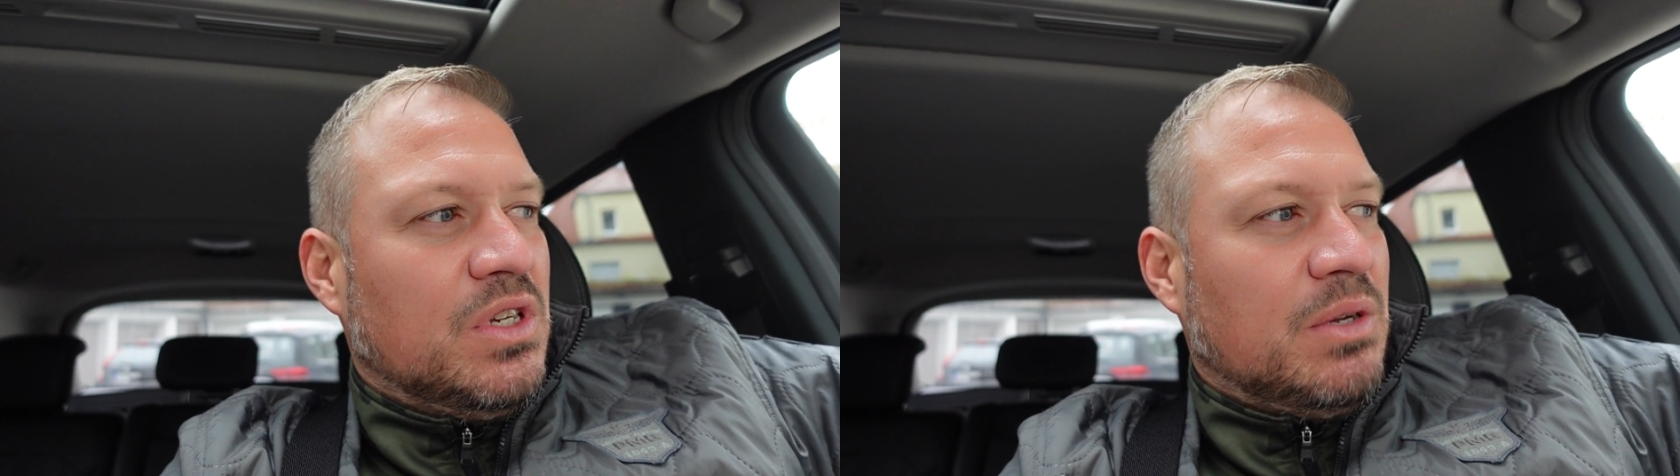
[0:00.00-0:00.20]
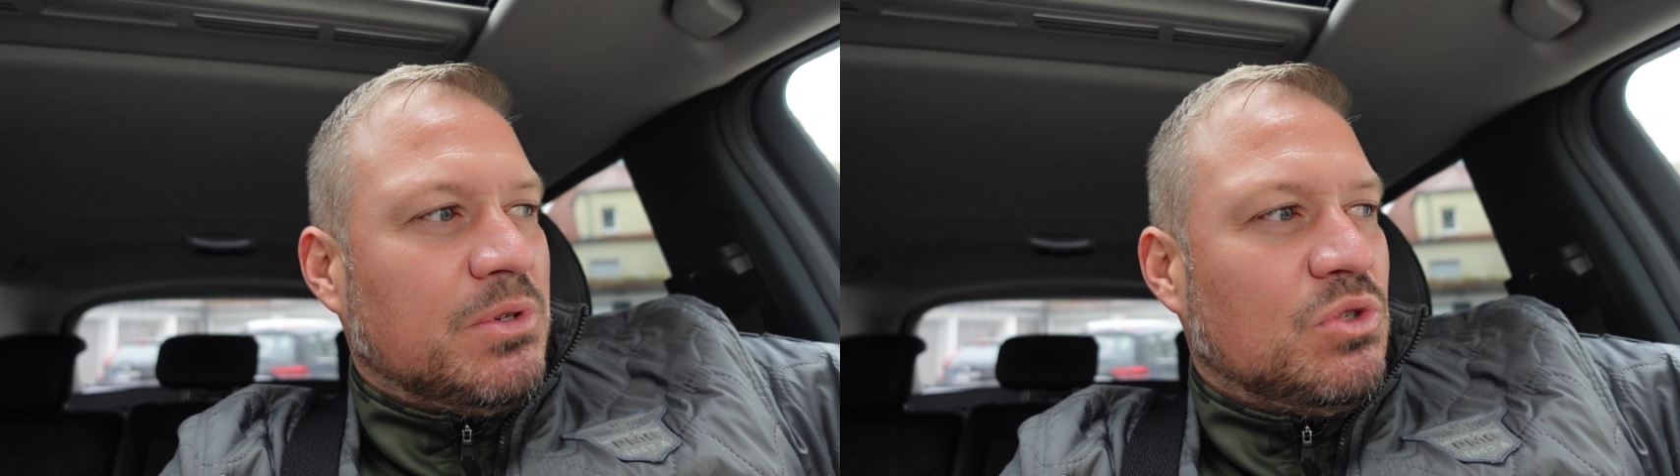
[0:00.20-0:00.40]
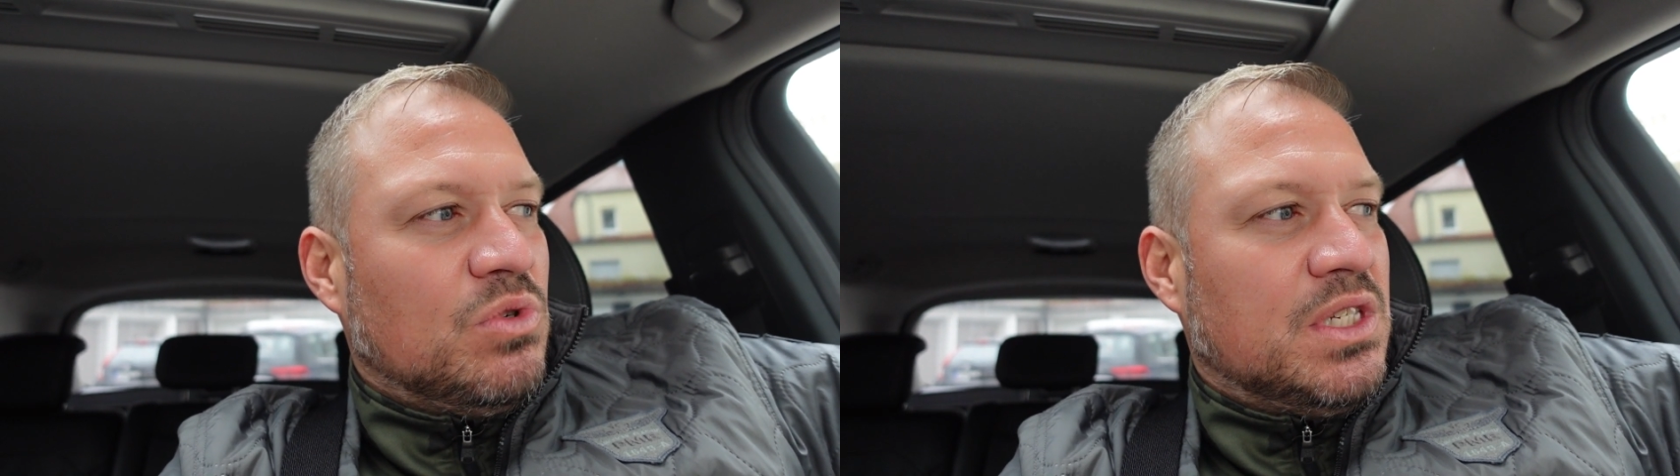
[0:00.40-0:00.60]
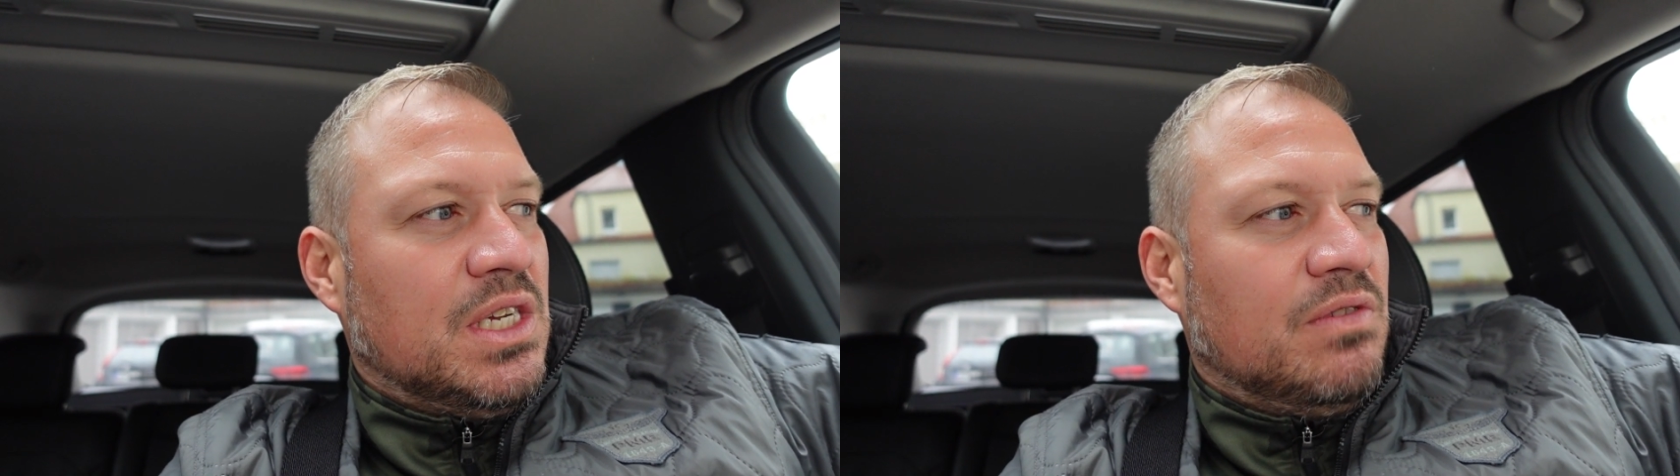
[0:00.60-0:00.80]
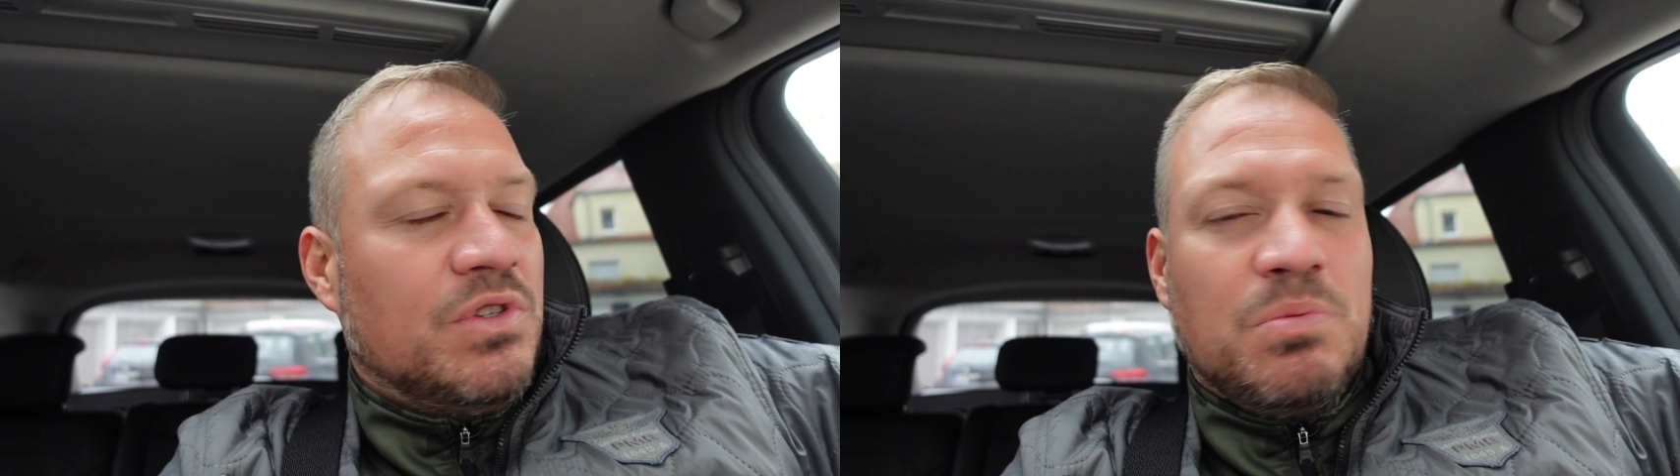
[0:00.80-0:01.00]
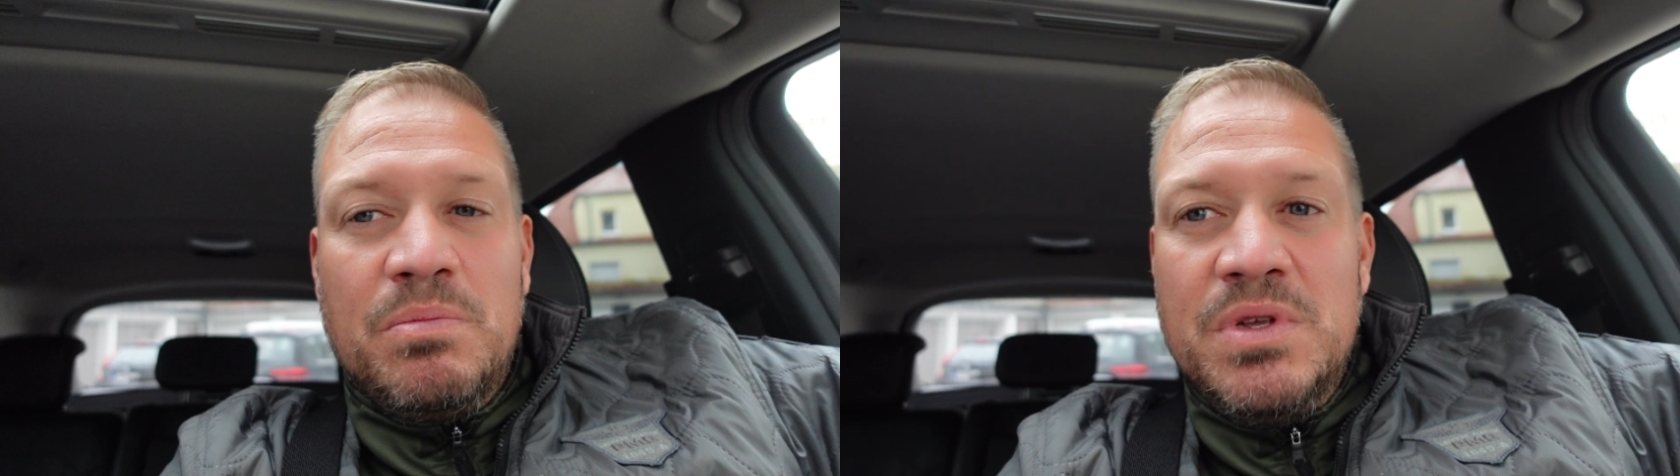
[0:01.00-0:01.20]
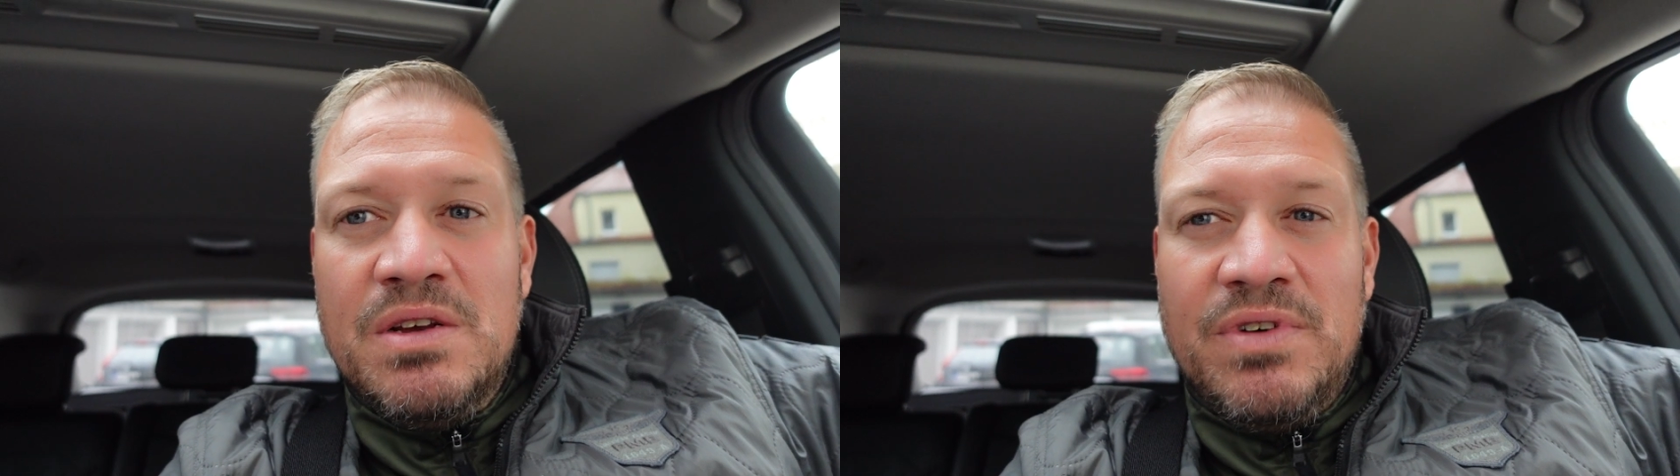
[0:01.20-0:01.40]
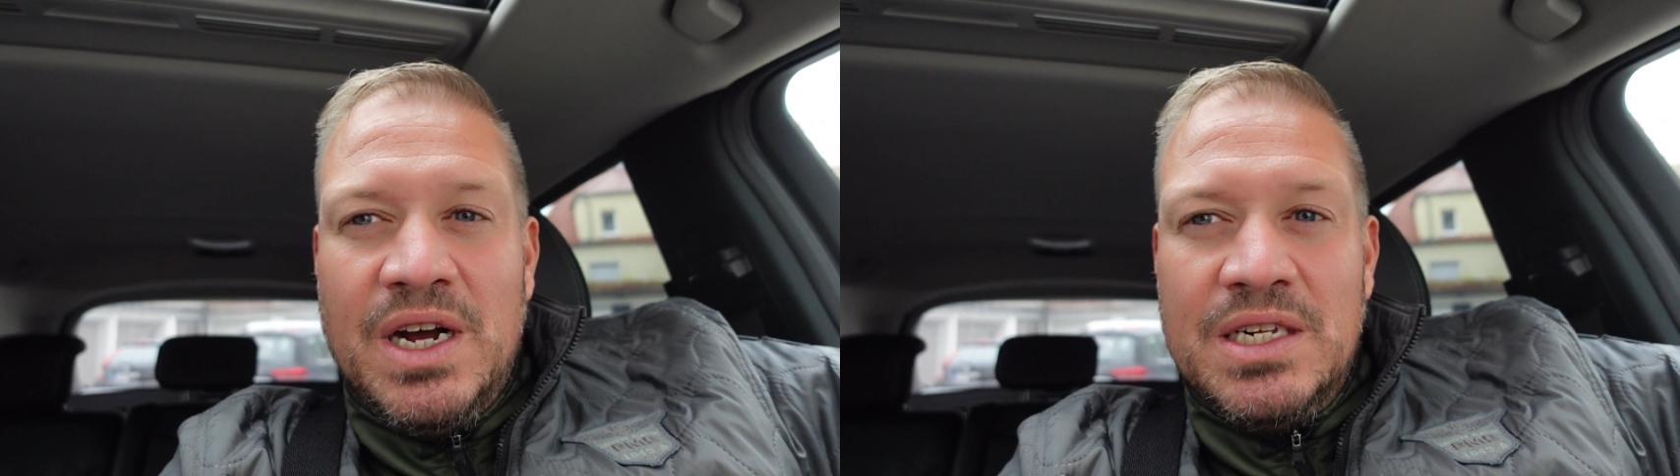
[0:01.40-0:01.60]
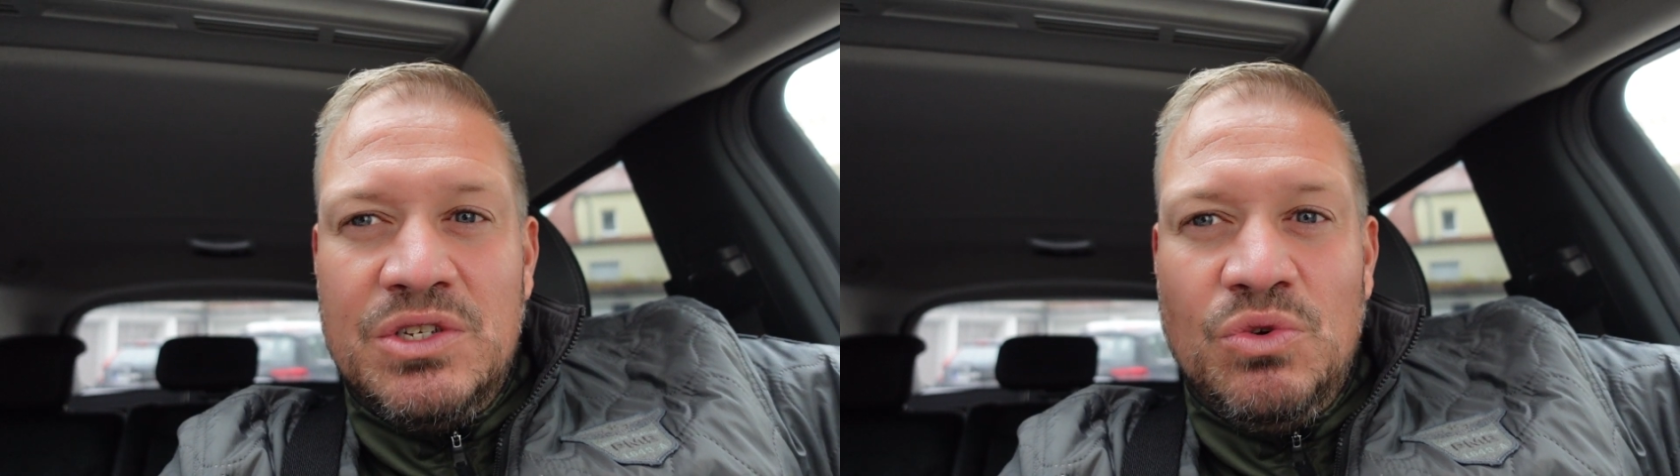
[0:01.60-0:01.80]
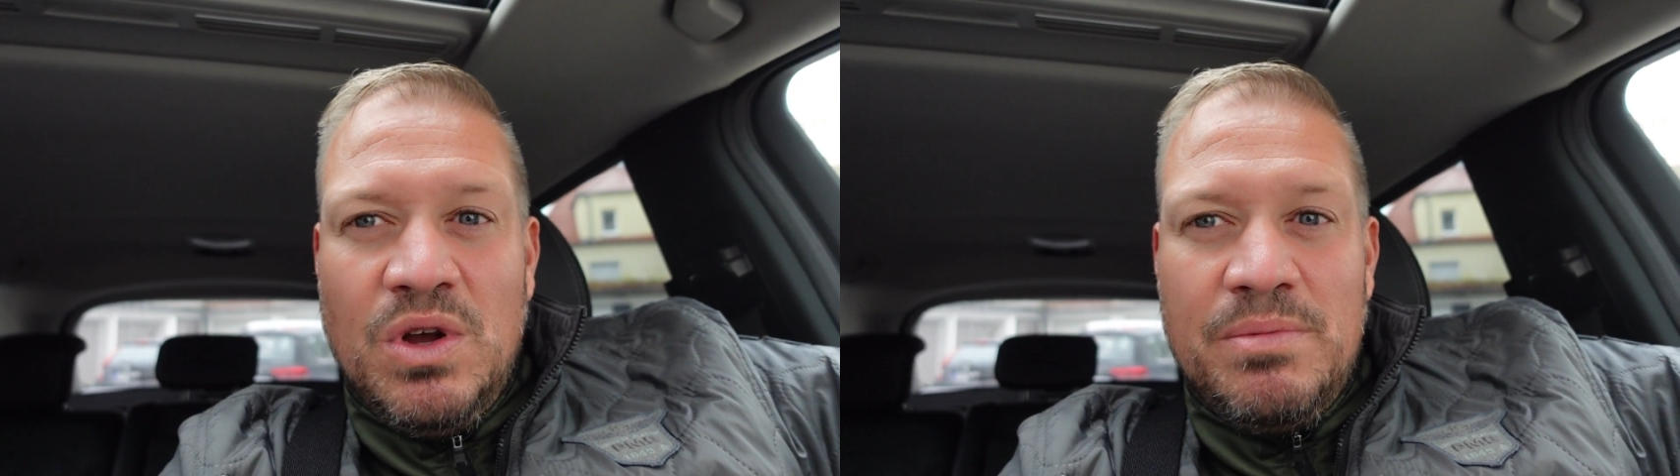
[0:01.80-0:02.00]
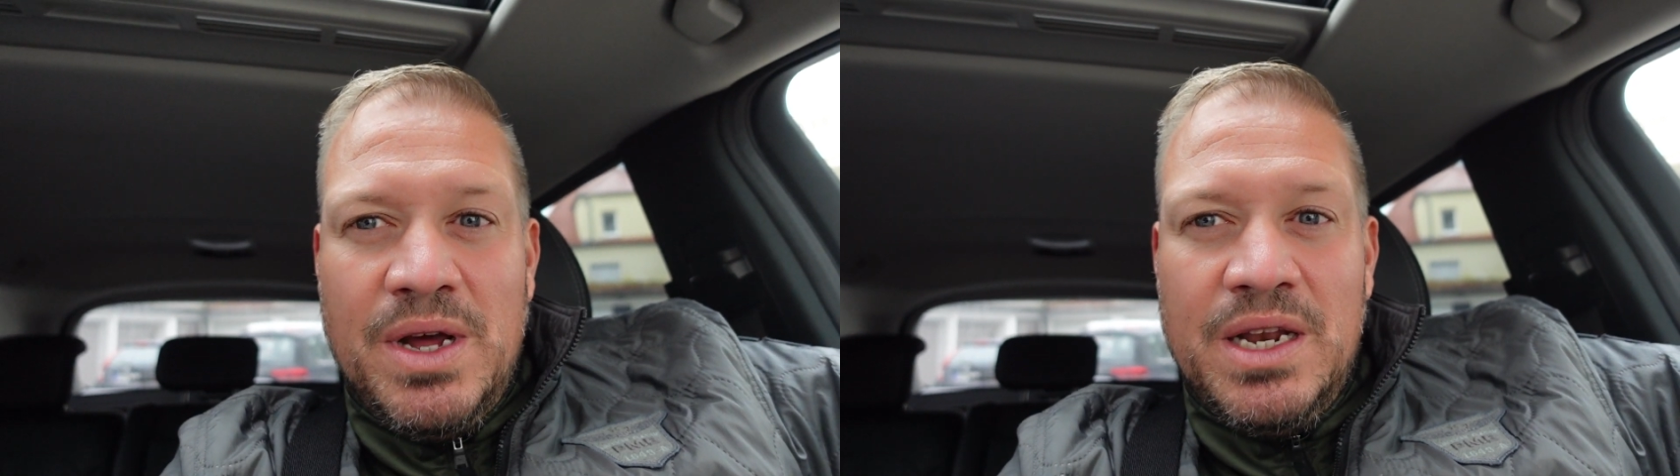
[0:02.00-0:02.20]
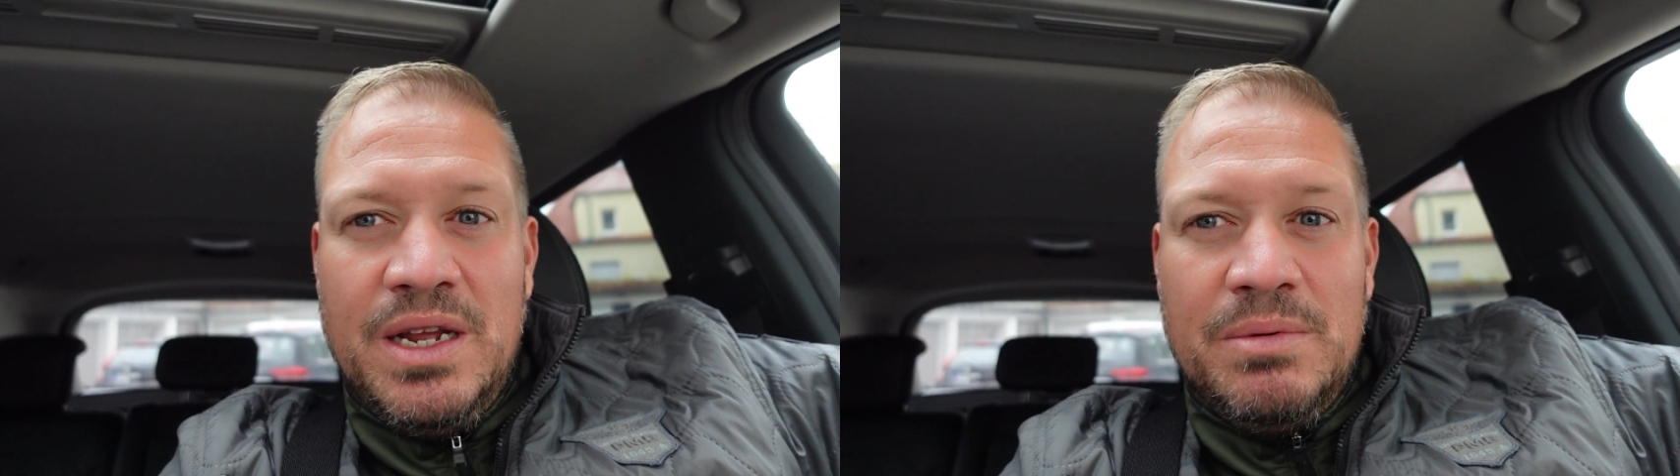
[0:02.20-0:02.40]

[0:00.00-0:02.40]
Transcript: Ich habe das nur erzählt, wie es bei mir war als junger Mann,